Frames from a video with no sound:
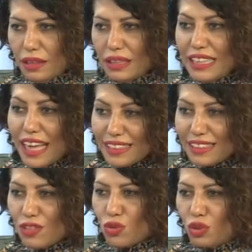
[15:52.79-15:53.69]

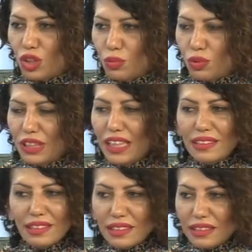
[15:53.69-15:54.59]
Niyet çünkü bu.
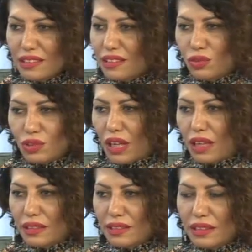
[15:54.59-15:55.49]
Niyetiniz nasıl
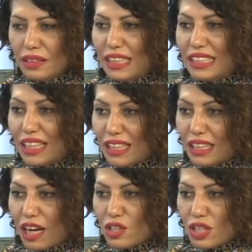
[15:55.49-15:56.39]
güzel, nasıl
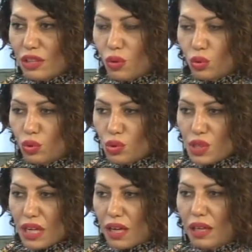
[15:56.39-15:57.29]
inançlı
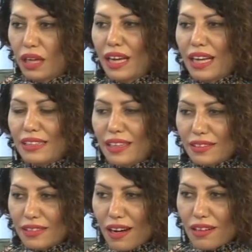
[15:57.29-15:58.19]
olursa, ne
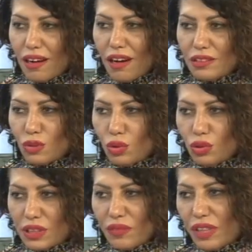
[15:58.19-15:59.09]
kadar rahat
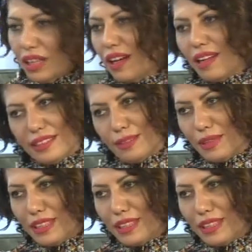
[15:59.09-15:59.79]
olursa frekansımız da